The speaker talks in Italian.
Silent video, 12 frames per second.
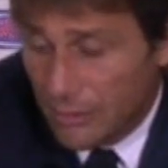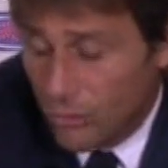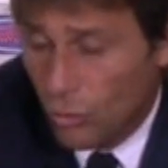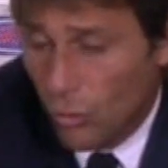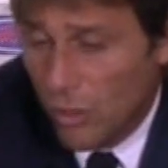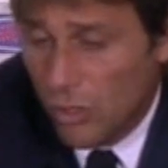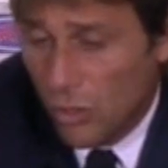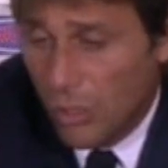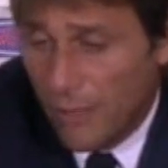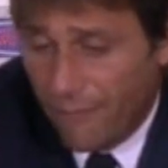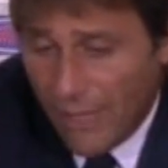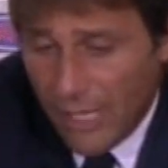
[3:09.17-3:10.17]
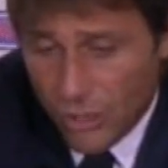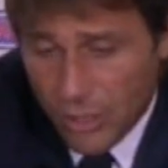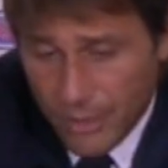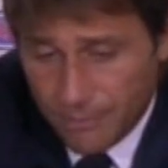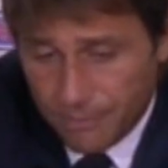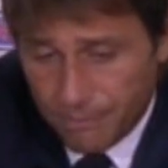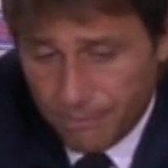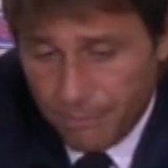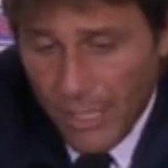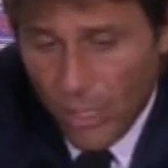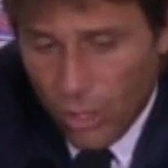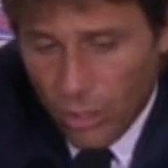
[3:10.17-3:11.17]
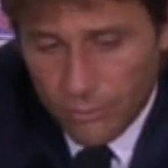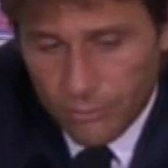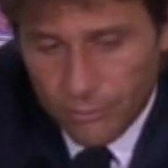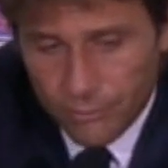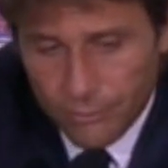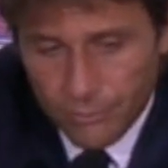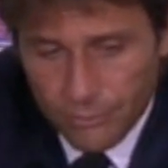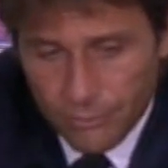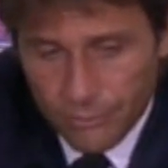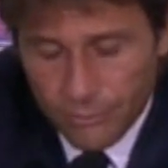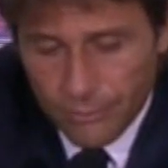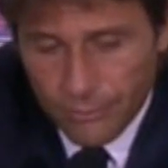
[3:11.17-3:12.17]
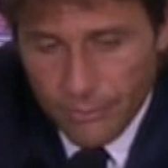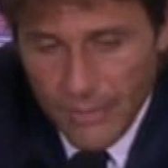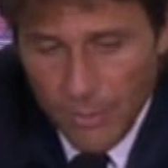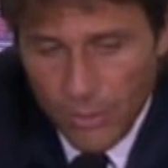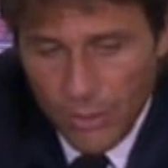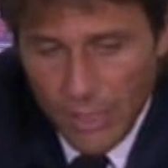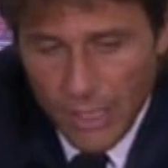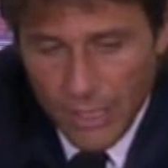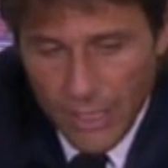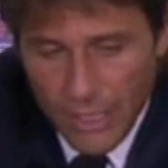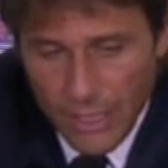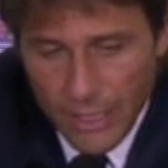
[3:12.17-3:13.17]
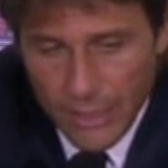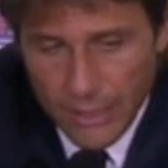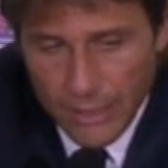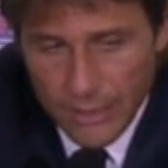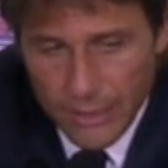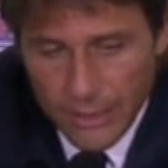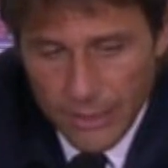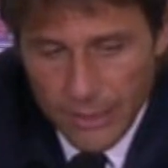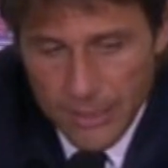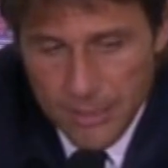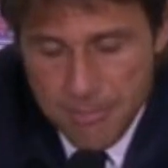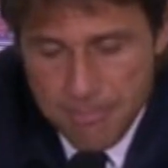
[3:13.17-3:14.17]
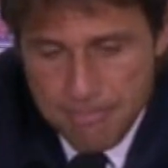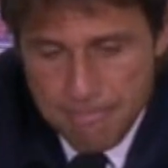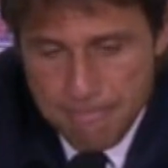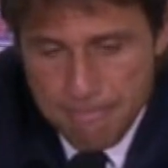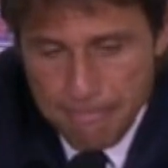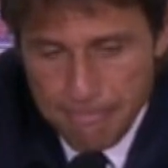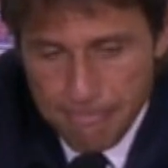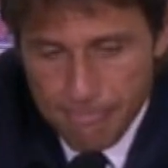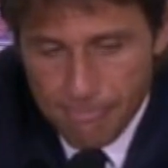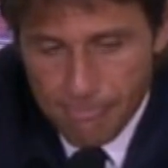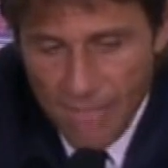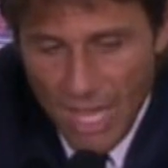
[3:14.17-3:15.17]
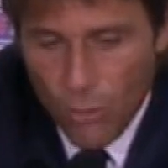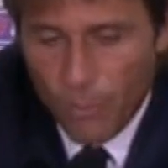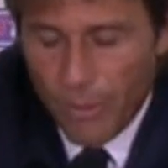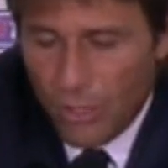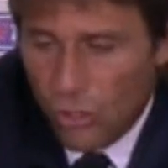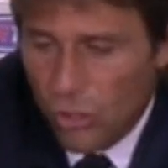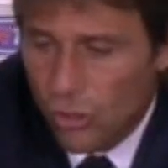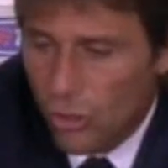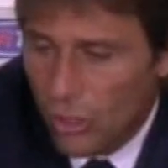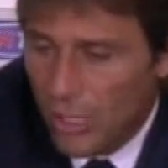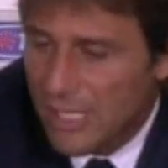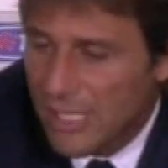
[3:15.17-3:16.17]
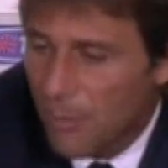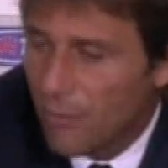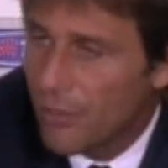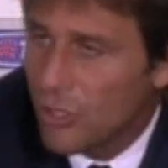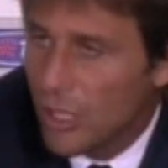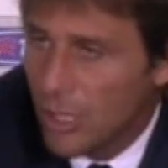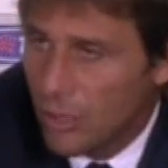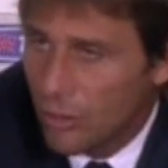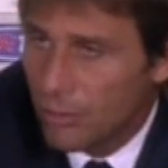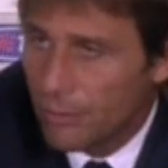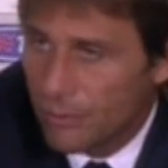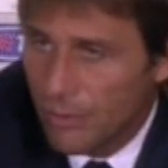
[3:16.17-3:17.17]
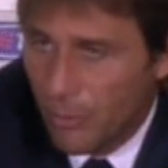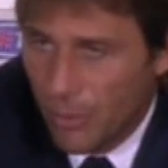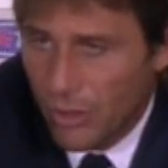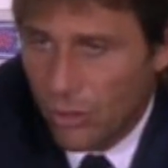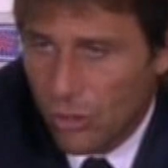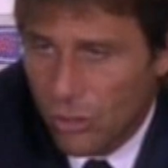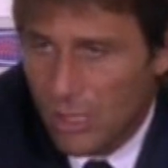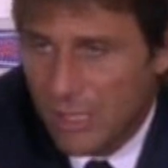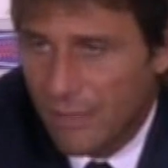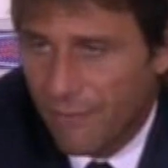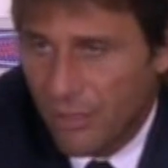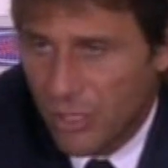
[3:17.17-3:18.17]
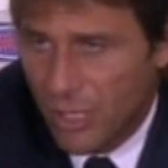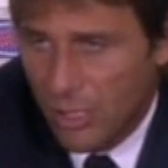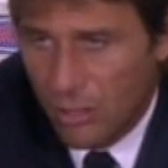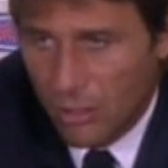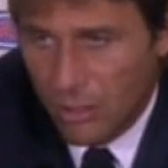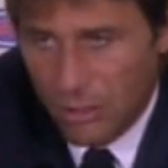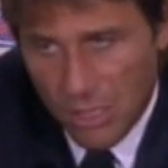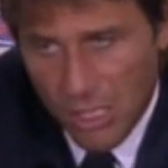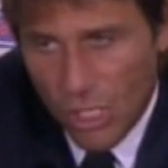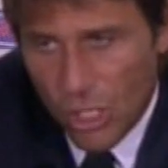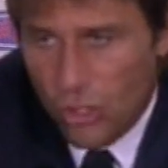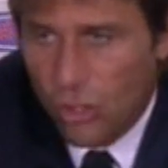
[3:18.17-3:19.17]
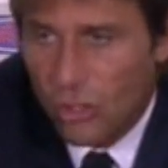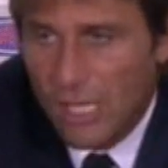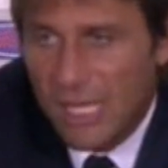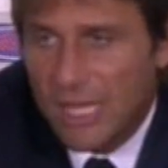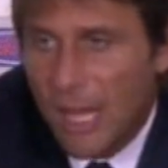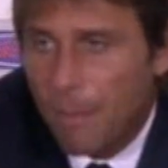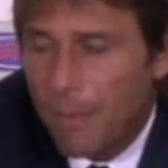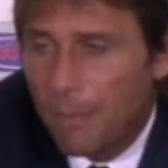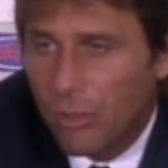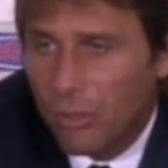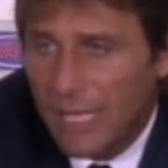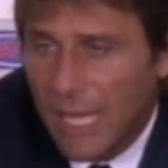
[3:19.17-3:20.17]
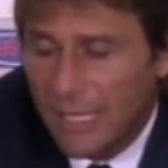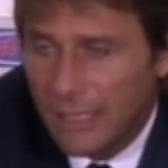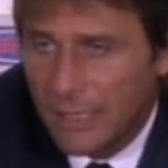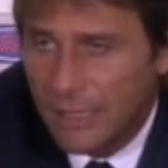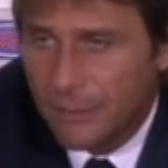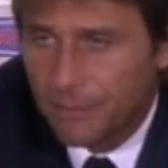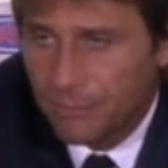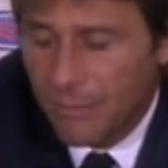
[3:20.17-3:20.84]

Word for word: Tutto questo non è facile, però devo dire che eh, è un percorso noi che stiamo facendo, un percorso che stiamo facendo, sono delle tappe importanti,